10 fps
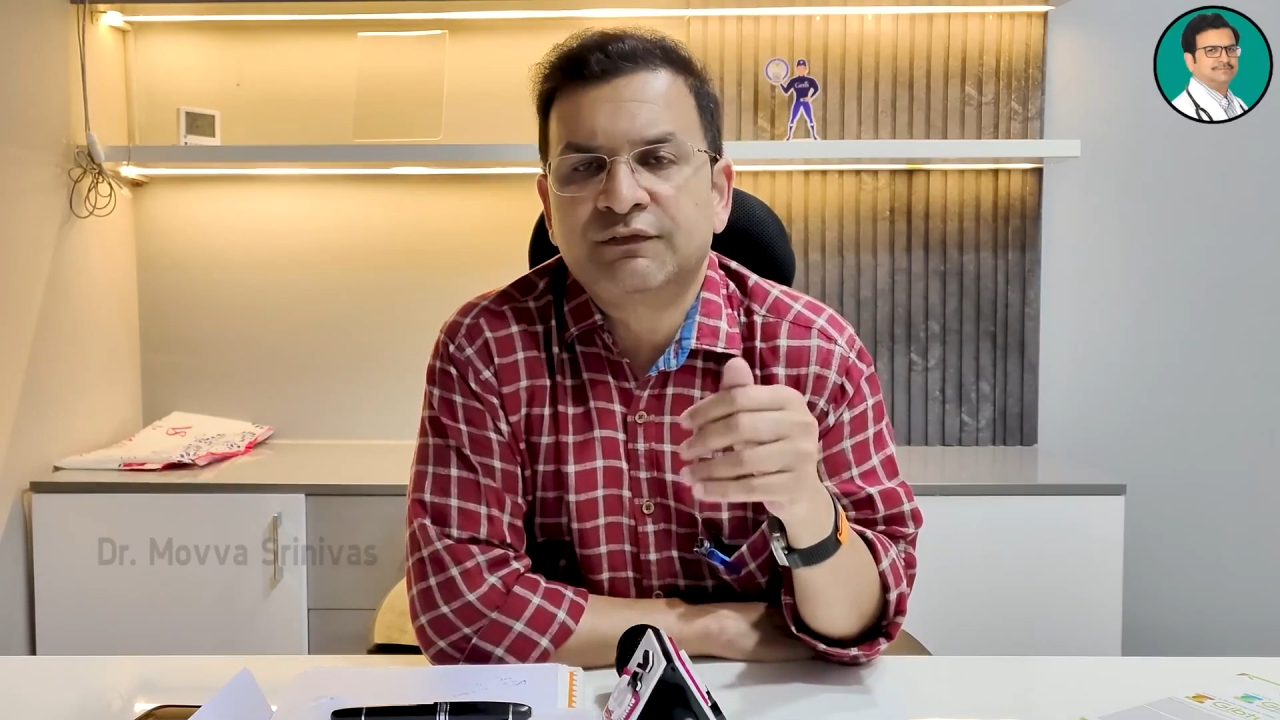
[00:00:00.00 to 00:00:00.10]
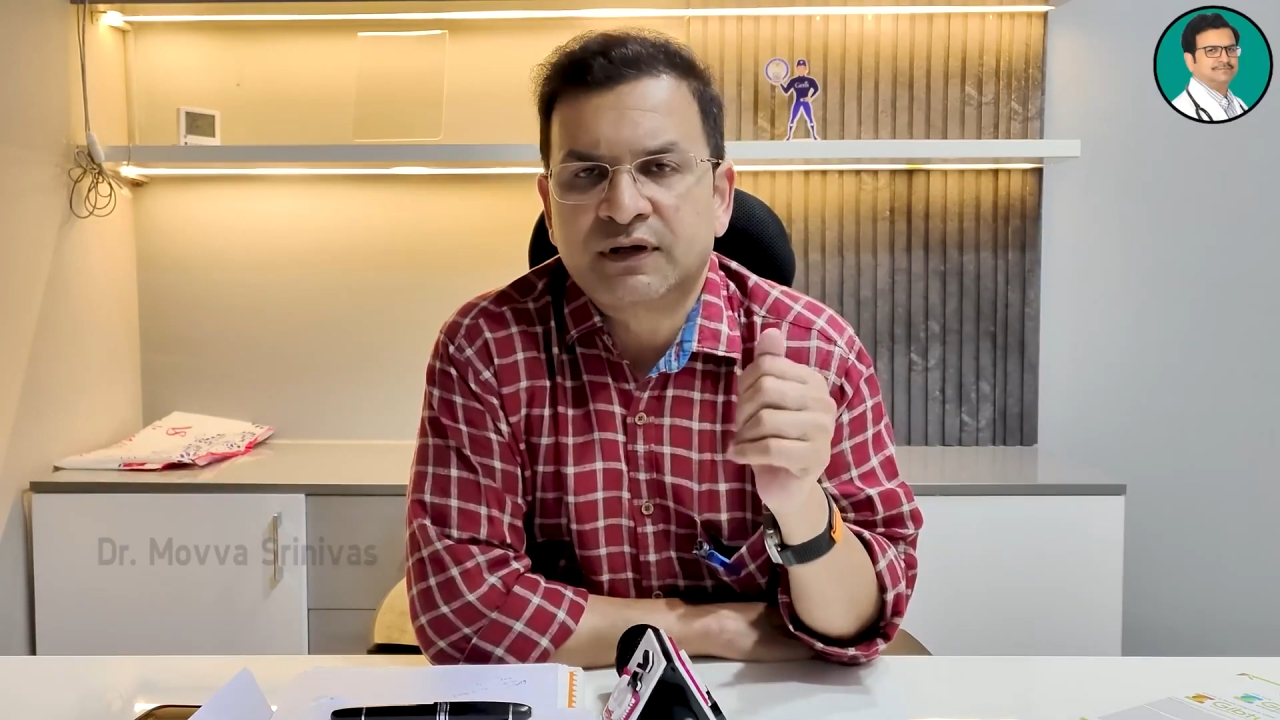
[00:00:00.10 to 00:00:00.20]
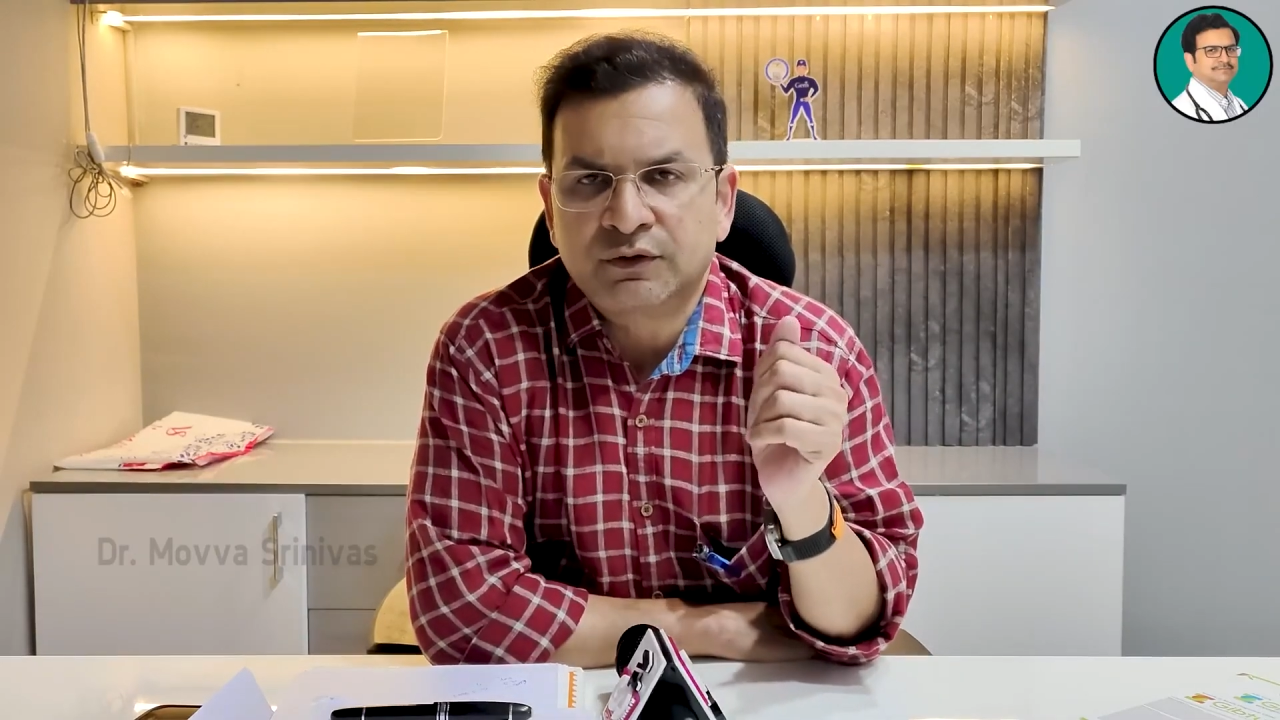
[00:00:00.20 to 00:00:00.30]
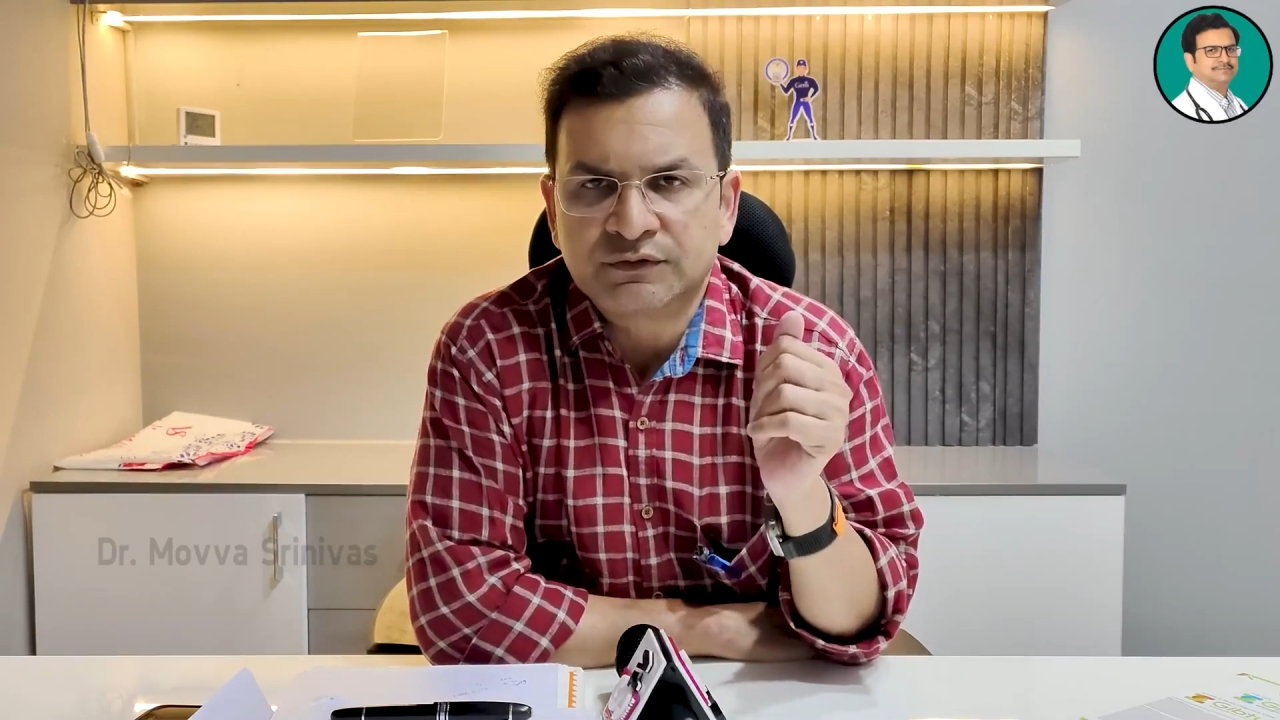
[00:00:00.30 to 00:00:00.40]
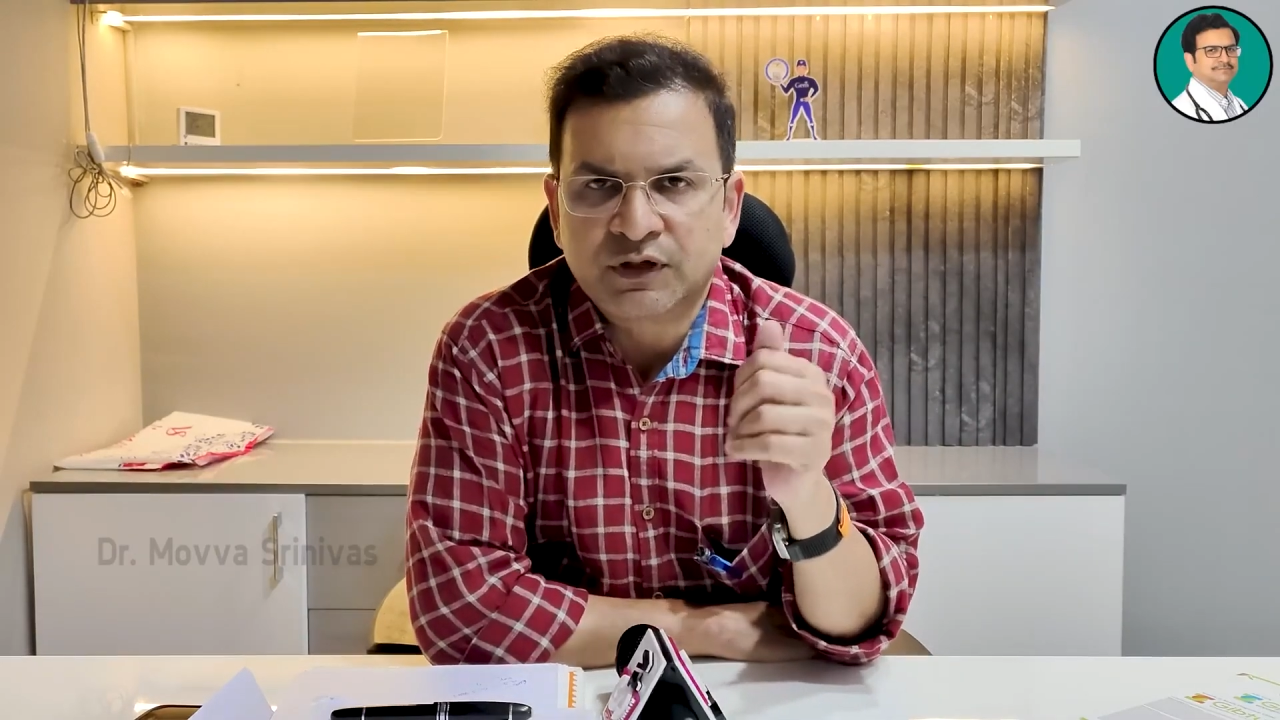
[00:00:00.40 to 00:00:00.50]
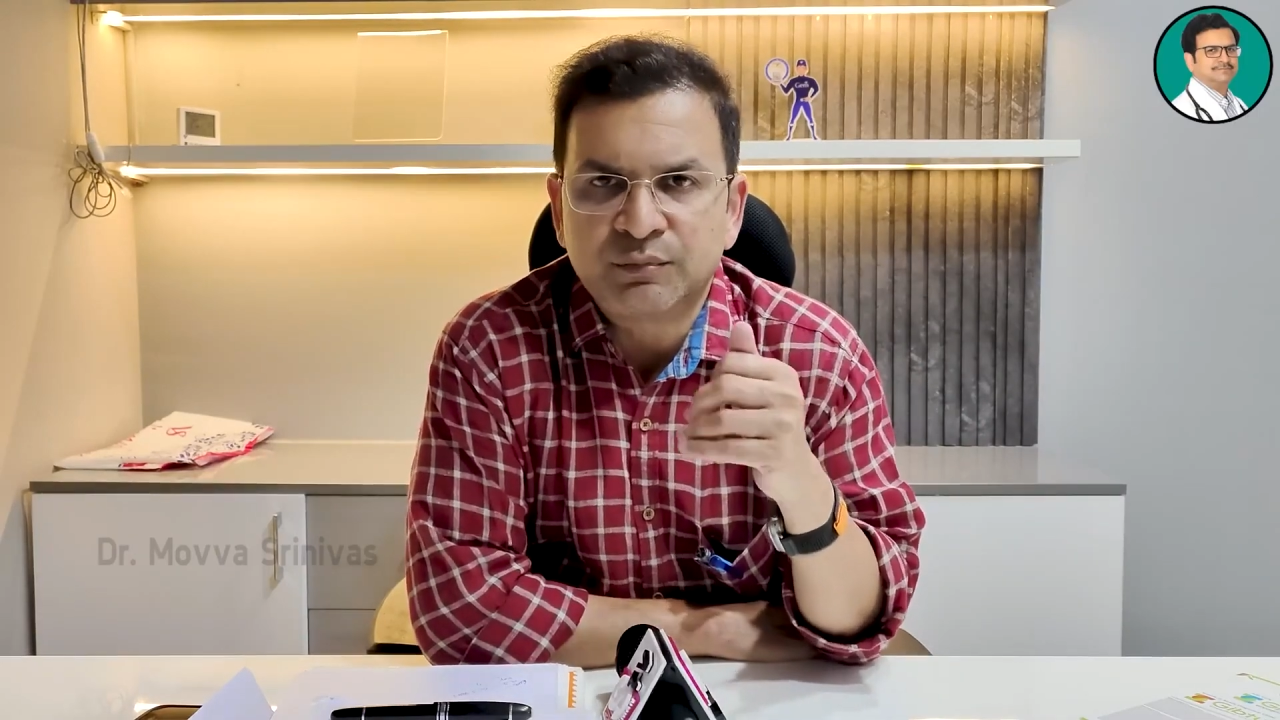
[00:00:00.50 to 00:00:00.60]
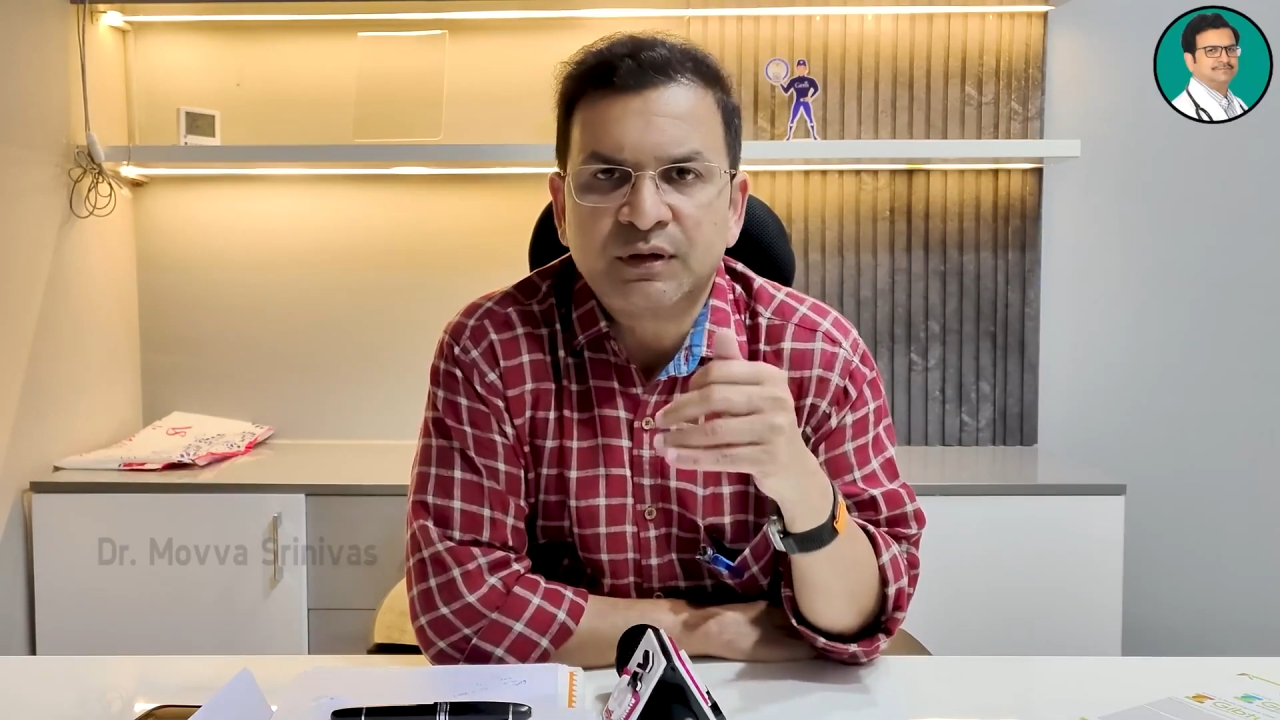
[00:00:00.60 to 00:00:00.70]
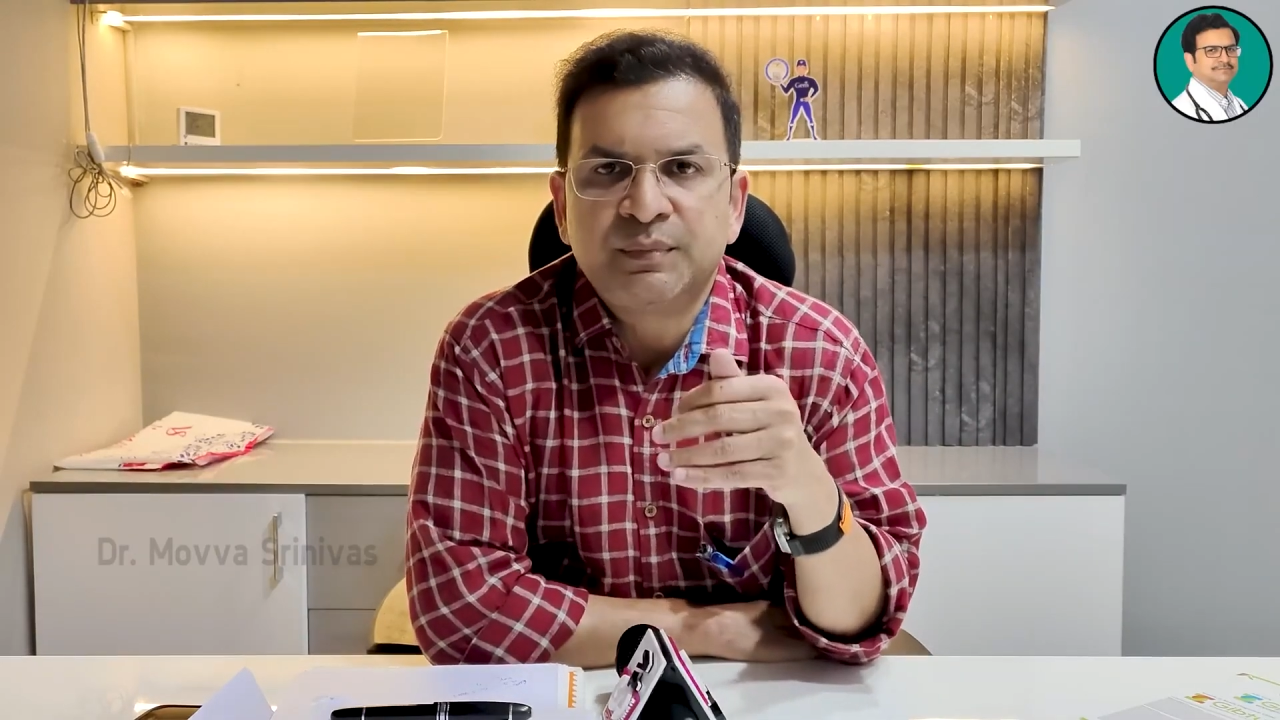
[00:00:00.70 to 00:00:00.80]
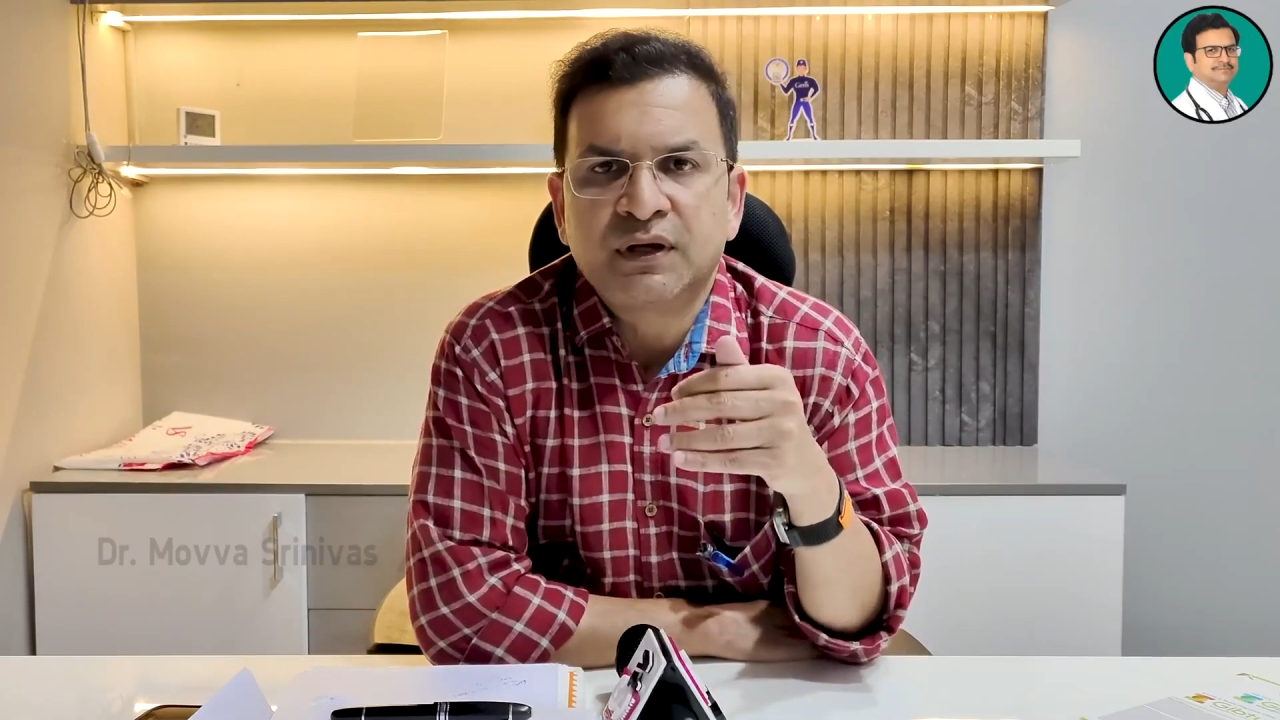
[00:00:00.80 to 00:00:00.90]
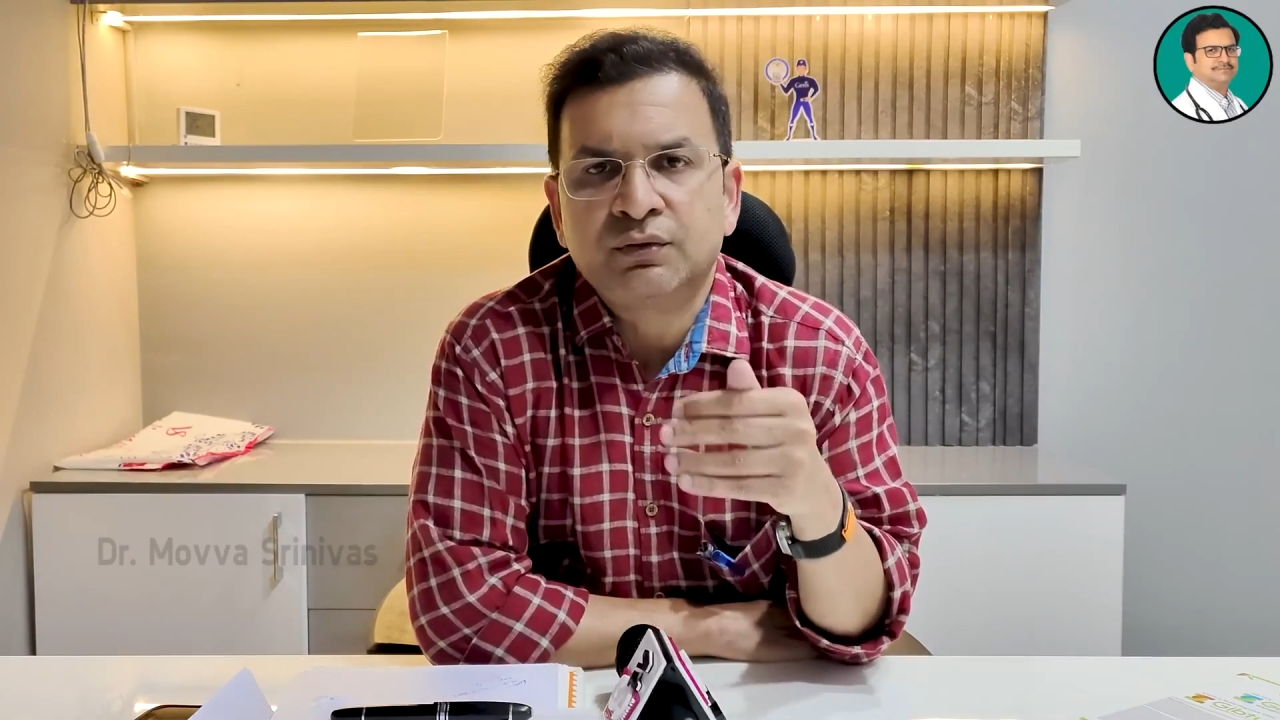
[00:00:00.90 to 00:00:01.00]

ఎఫెక్ట్ అవుతారు బీపీ